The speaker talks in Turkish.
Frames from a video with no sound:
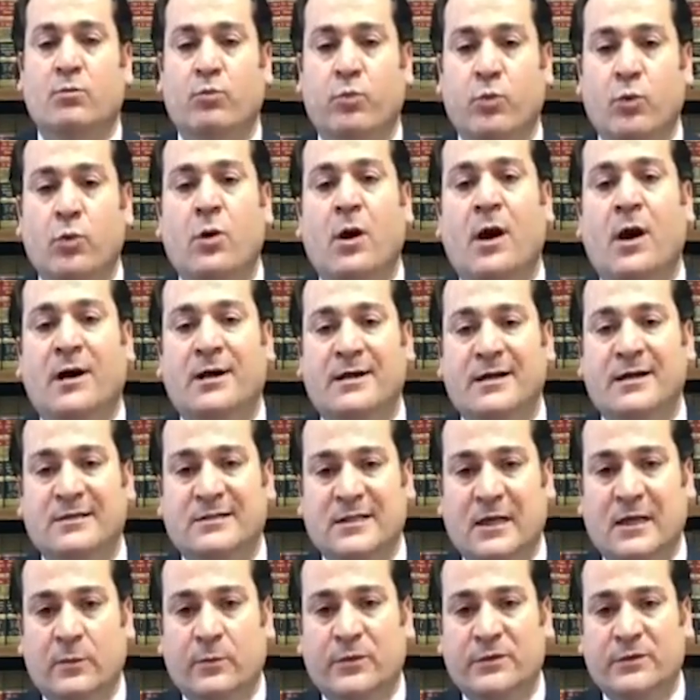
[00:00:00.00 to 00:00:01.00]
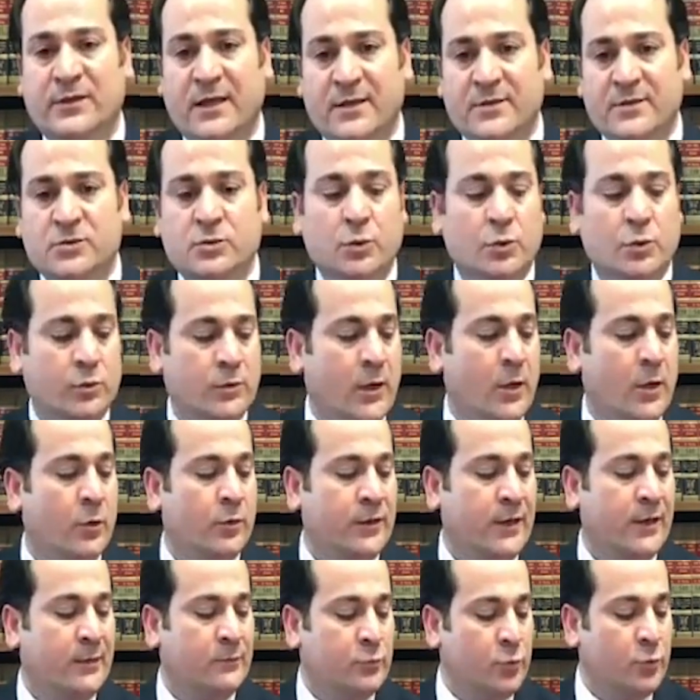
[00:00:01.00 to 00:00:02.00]
Bu hak kazanmadan sonra
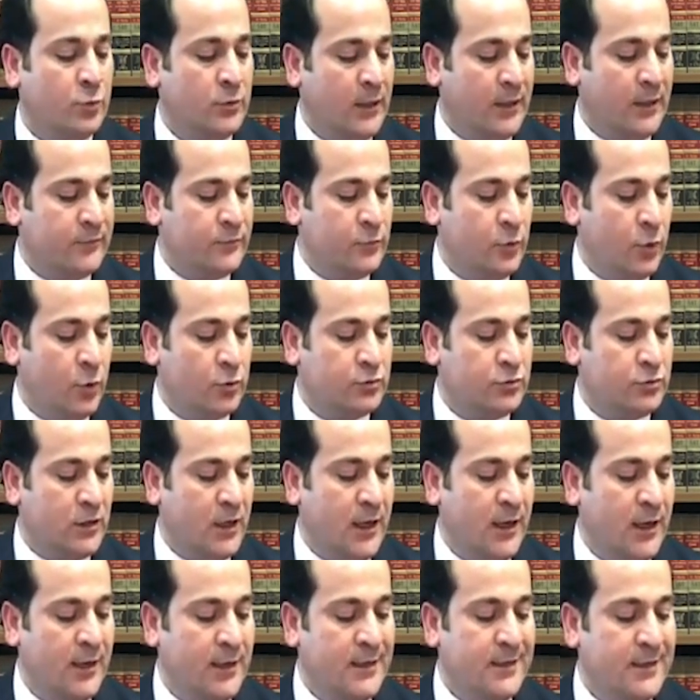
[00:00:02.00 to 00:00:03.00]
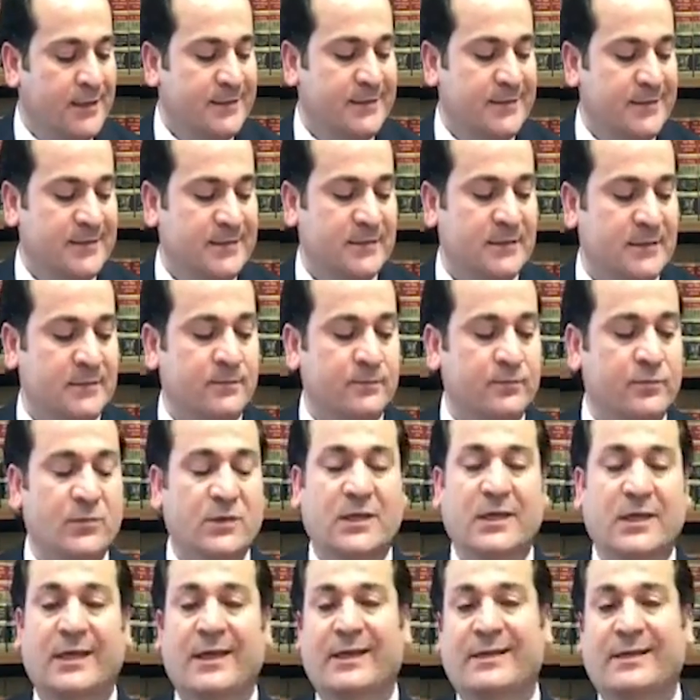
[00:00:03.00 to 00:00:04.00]
önemli olan nokta sizin
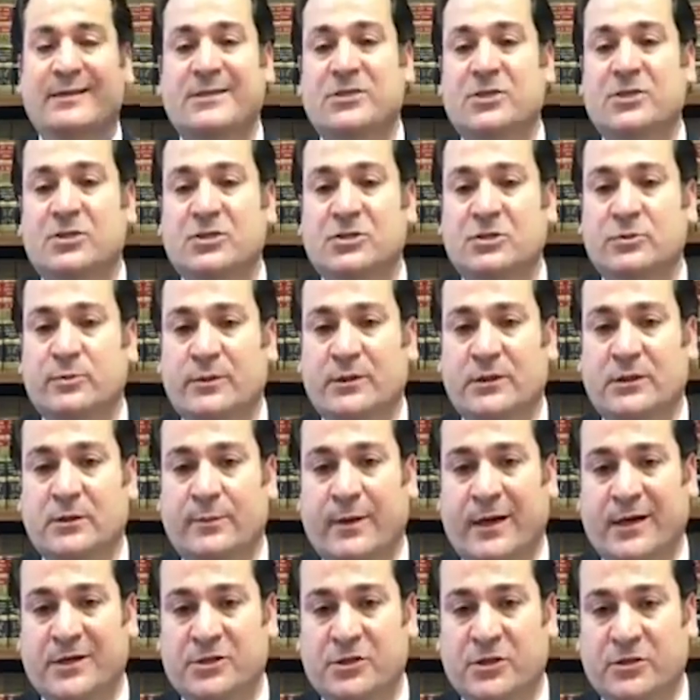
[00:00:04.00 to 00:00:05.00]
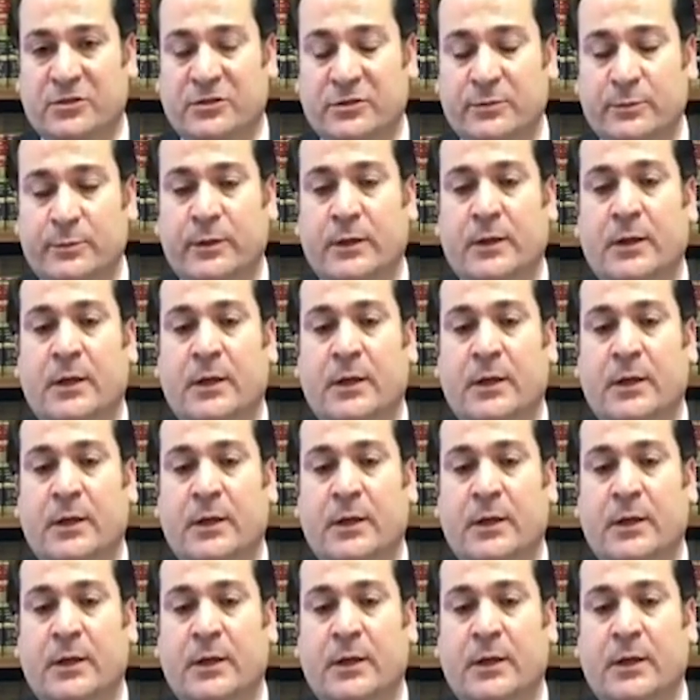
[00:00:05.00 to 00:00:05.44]
gerekli çalışmaları başlatıp